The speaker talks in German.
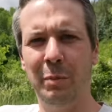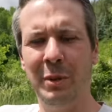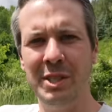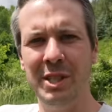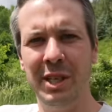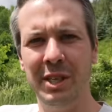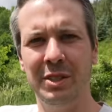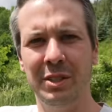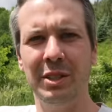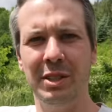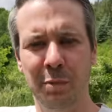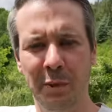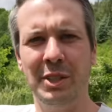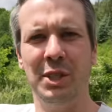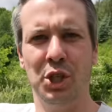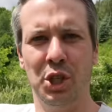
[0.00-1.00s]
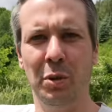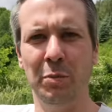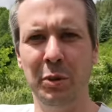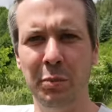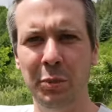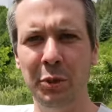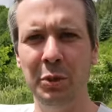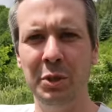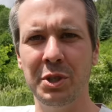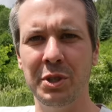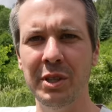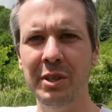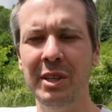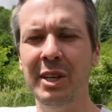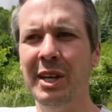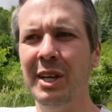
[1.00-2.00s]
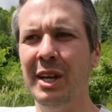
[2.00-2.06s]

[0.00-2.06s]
wo man sagt, es wird sich schon bemüht. Ne?